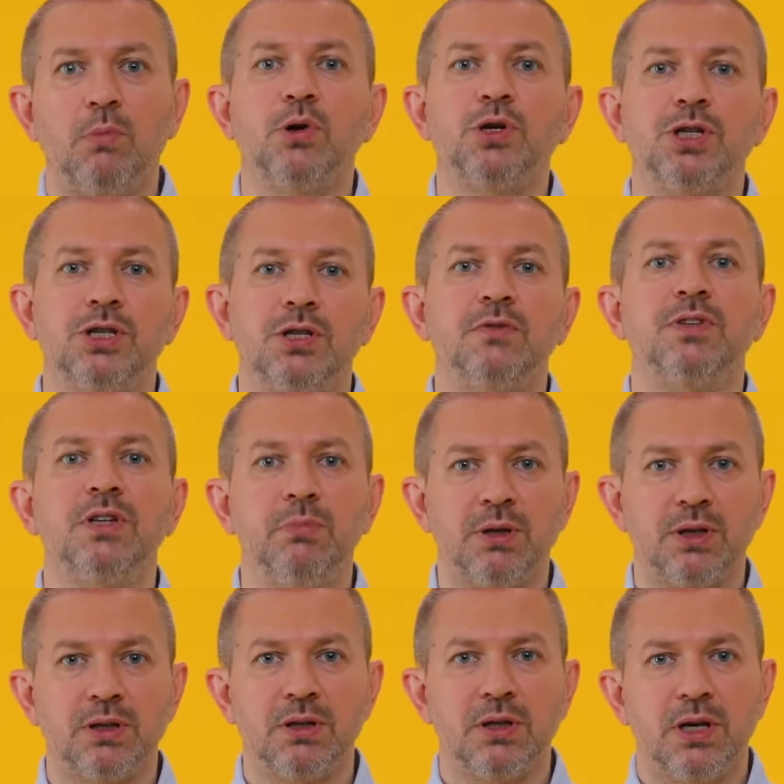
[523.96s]
можете
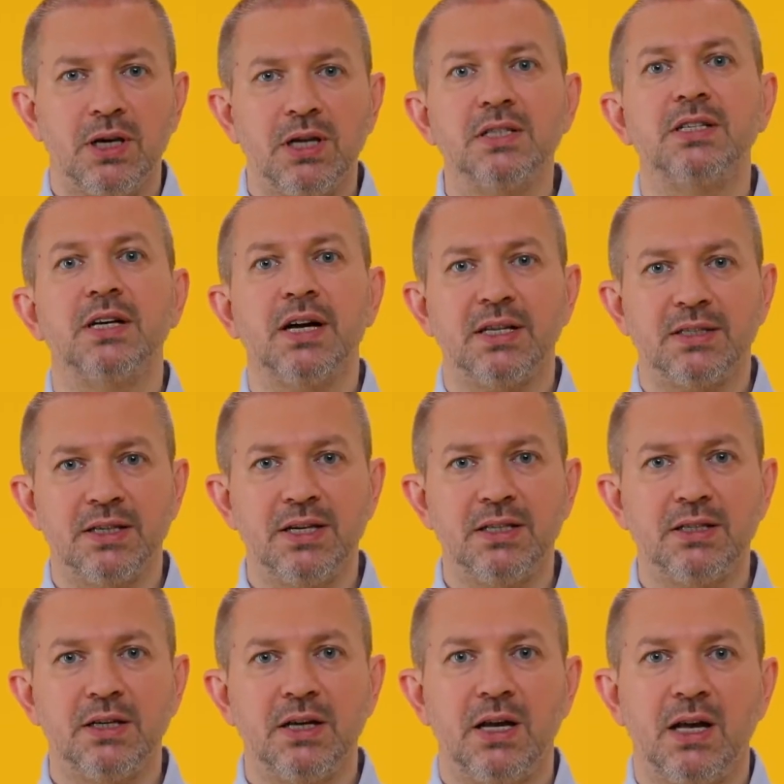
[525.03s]
выбрать и
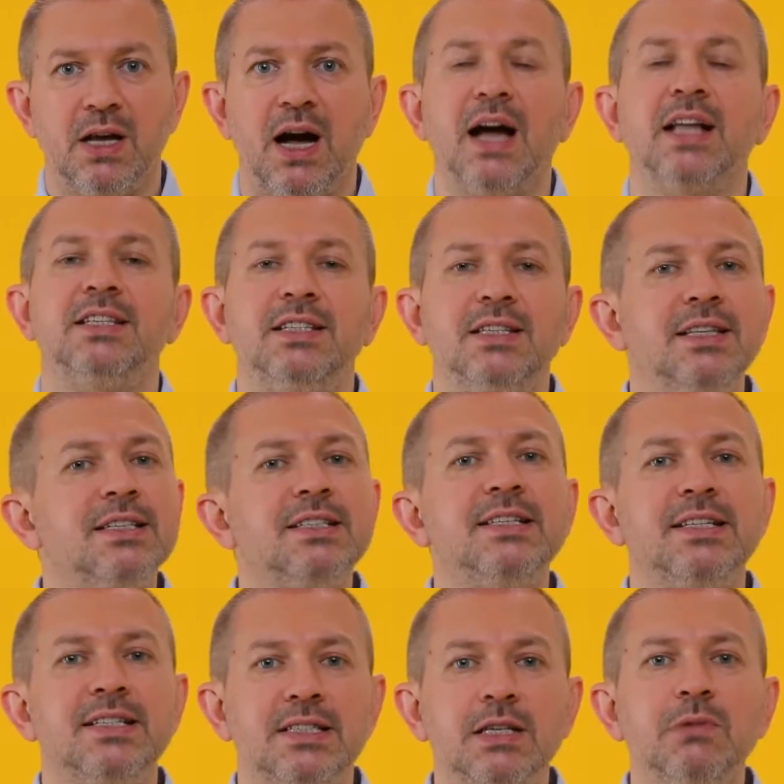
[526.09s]
заказать один из
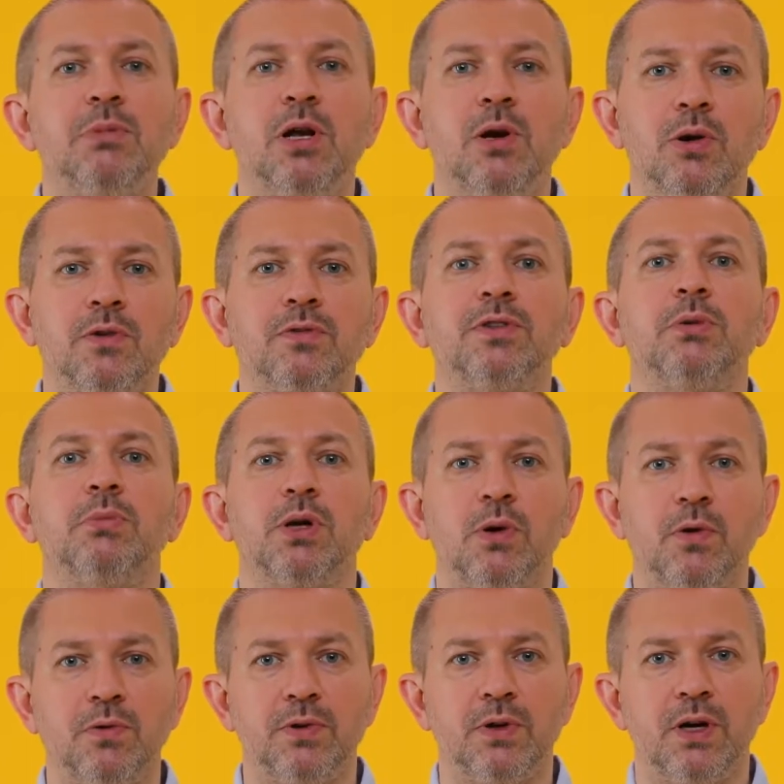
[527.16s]
10 миллионов
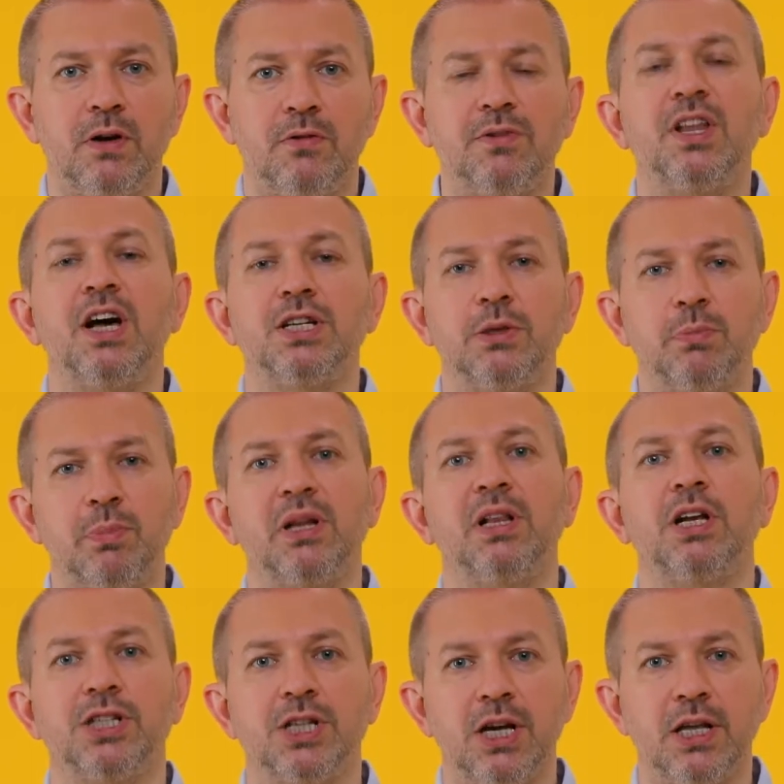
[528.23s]
номеров в нашем
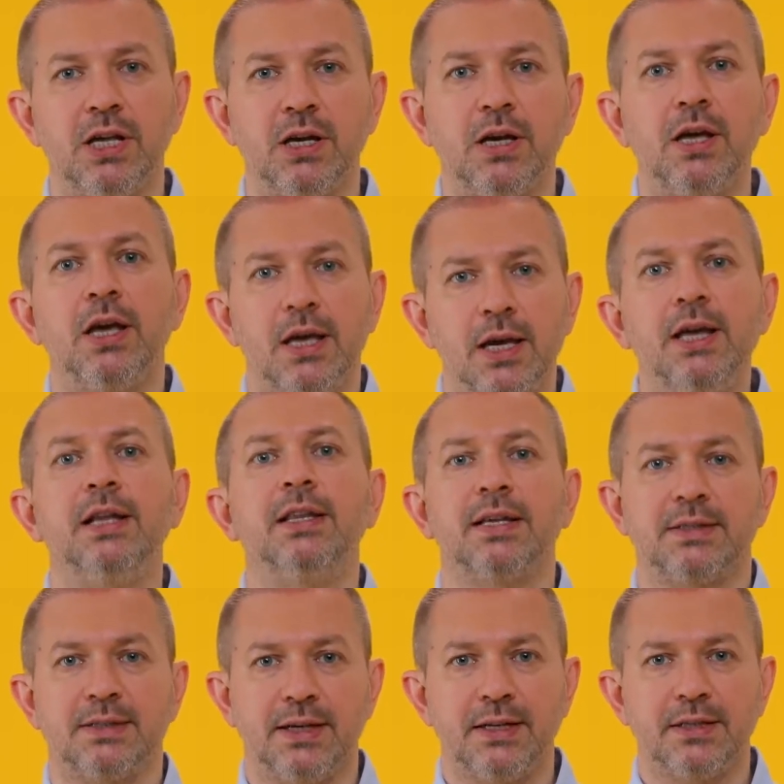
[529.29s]
приложении или на
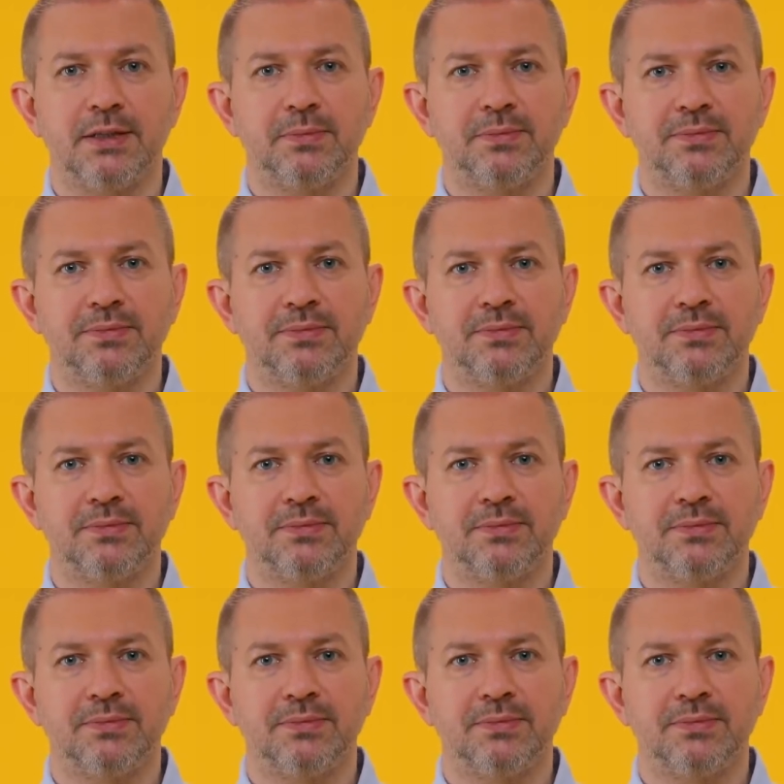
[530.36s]
сайте.